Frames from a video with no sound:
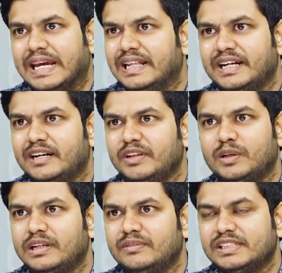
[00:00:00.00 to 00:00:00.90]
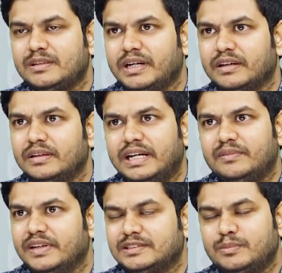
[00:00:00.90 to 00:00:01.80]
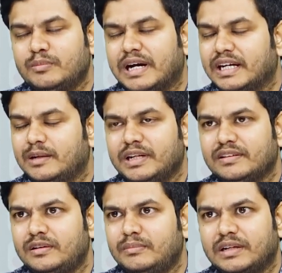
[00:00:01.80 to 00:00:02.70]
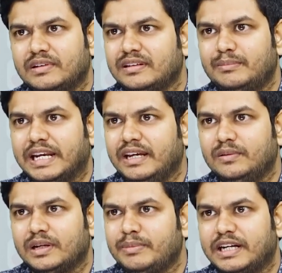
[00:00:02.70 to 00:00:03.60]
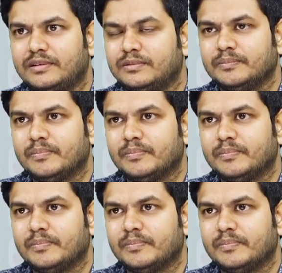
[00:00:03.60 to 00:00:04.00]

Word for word: ఇదేంటంటే వితౌట్ ఇన్వెస్ట్మెంట్ ఫేస్బుక్ మార్కెట్ ప్లేస్లో మనం అసలు మనీ కూడా పెట్టాం